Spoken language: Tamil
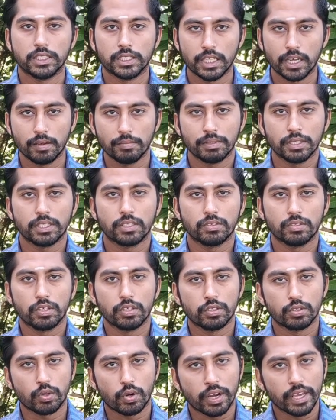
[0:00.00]
சில பேர்த்து
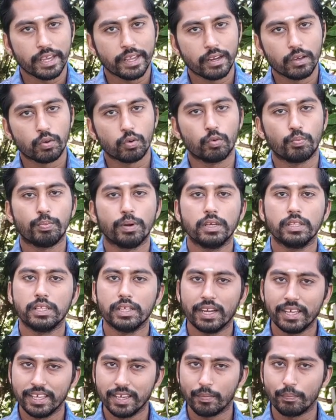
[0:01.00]
வந்து தொடைகளுக்கு
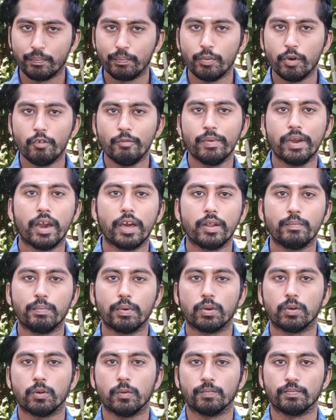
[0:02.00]
உட்பகுதியில எப்பவுமே
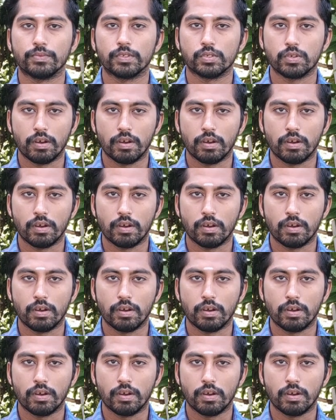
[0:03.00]
அரிப்பு இருக்கும்